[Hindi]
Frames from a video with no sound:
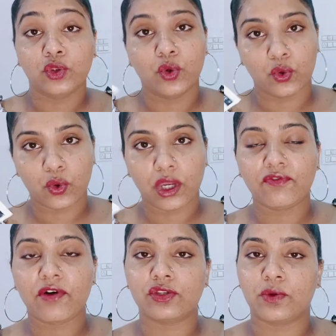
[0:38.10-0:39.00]
दोनों
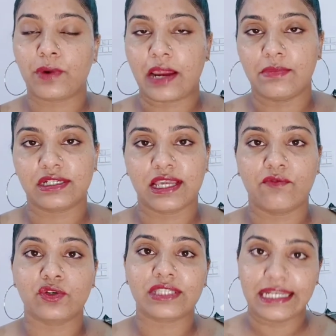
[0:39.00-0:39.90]
ही जो प्राइमर्स हैं
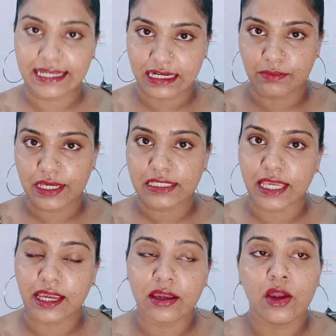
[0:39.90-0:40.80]
वो सिलिकन
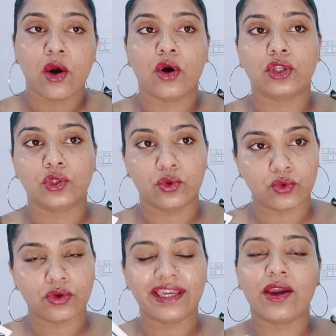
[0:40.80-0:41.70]
बेस्ड है और
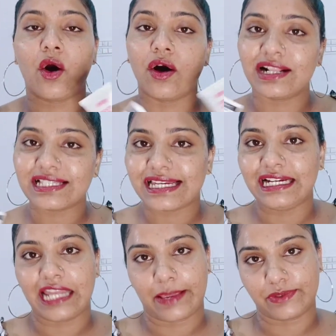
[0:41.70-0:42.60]
दोनों ही ऑल
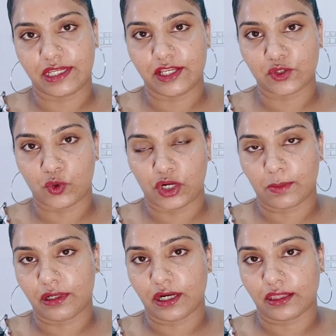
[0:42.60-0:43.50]
स्किन टाइप्स के लिए
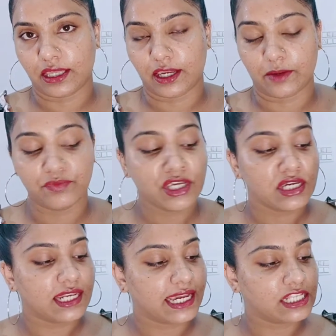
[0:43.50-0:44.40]
सूटेबल रहते हैं
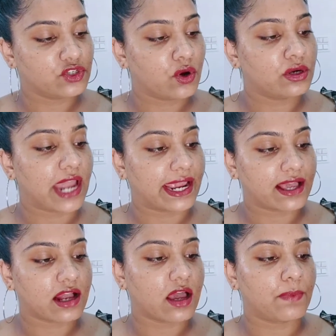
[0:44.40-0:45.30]
लेकिन जो
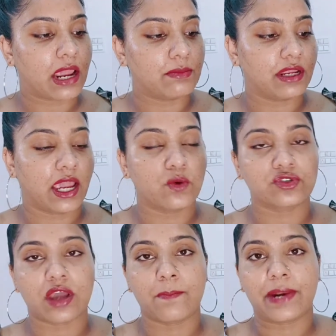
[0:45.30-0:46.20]
नायका का प्राइमर है
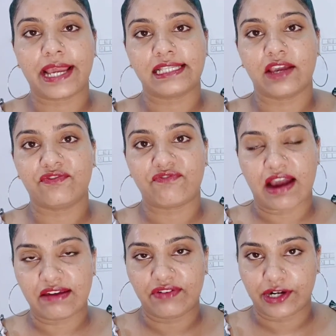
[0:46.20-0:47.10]
उसका प्राइस है
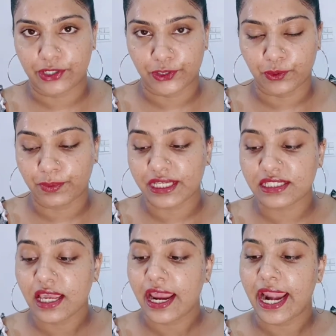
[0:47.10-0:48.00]
फाइव हंड्रेड
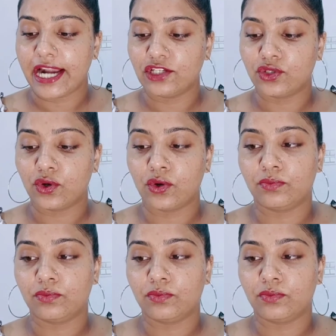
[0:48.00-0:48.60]
रुपीज़ एंड जो